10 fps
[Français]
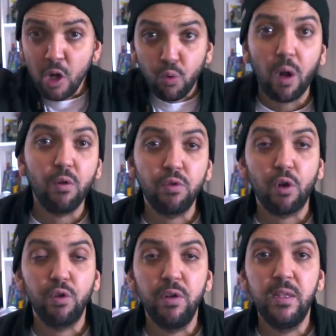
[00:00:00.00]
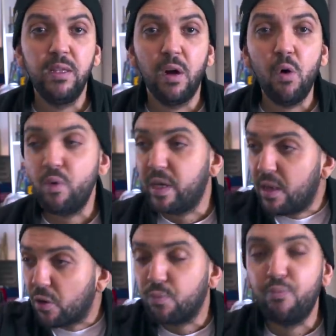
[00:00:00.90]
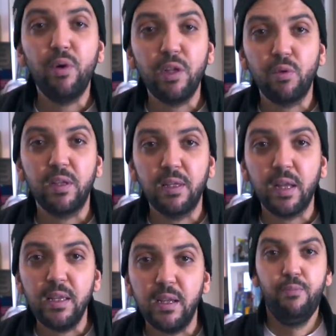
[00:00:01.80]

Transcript: trois contorsionnistes d'Iran ou qui dansent bourrés sur des sardines.